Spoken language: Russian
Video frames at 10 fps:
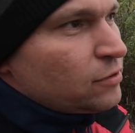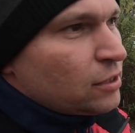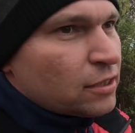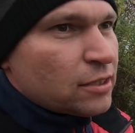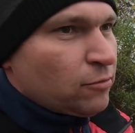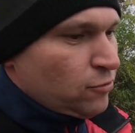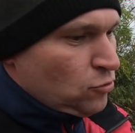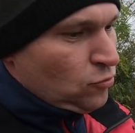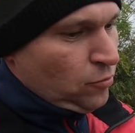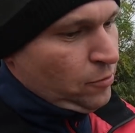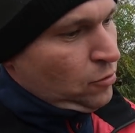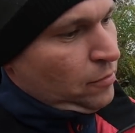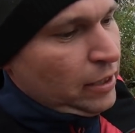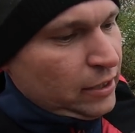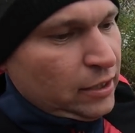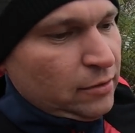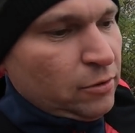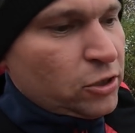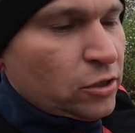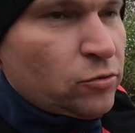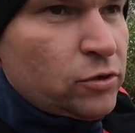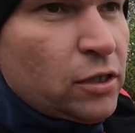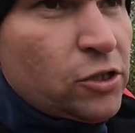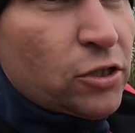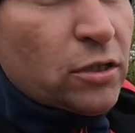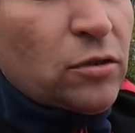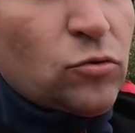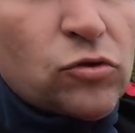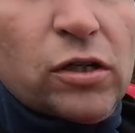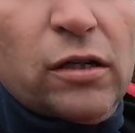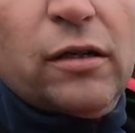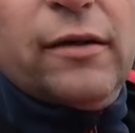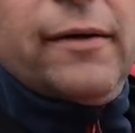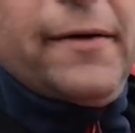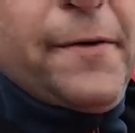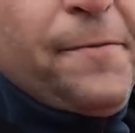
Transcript: мы всегда с собой в сумку берем маленькие небольшие удилища с катушкой. Ага.